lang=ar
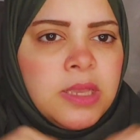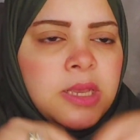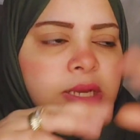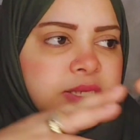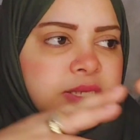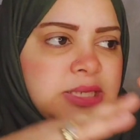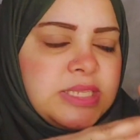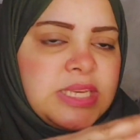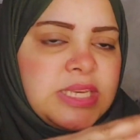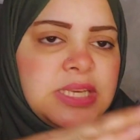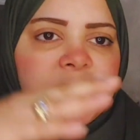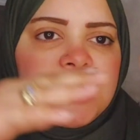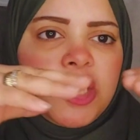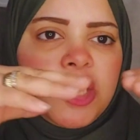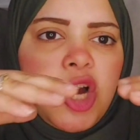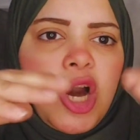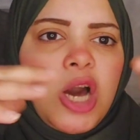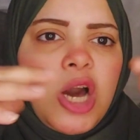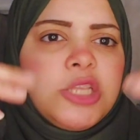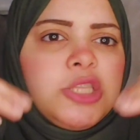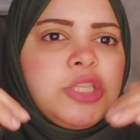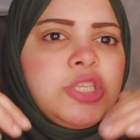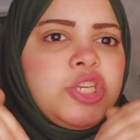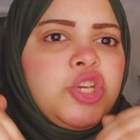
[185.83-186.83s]
زيزي
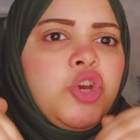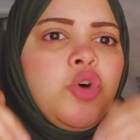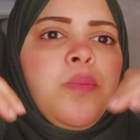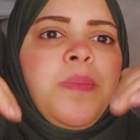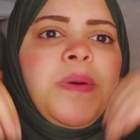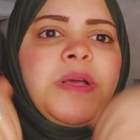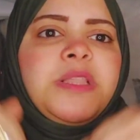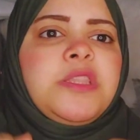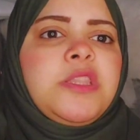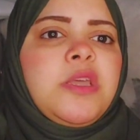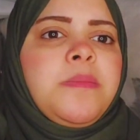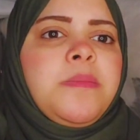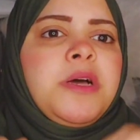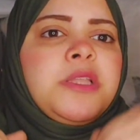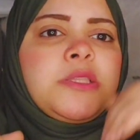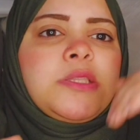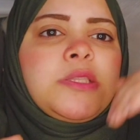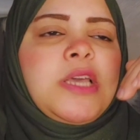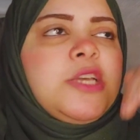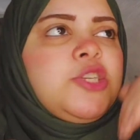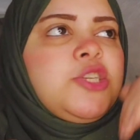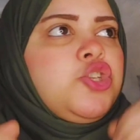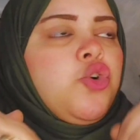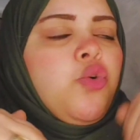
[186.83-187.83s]
جارتي وبنت
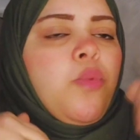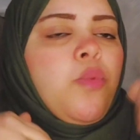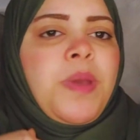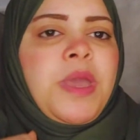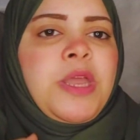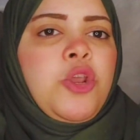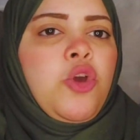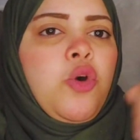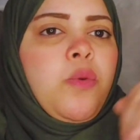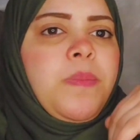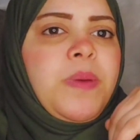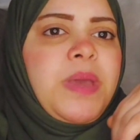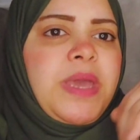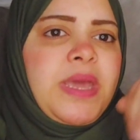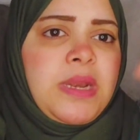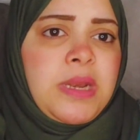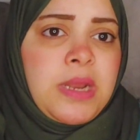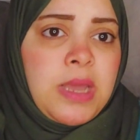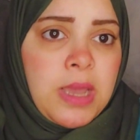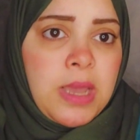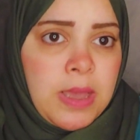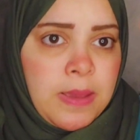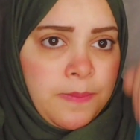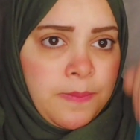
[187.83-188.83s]
منطقتي وبيني وبين
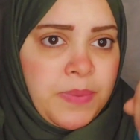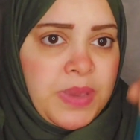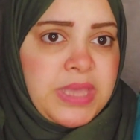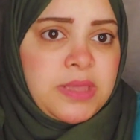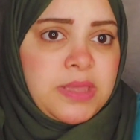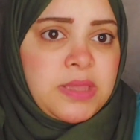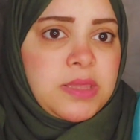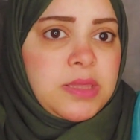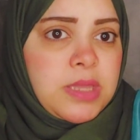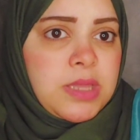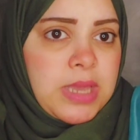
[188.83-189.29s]
بيت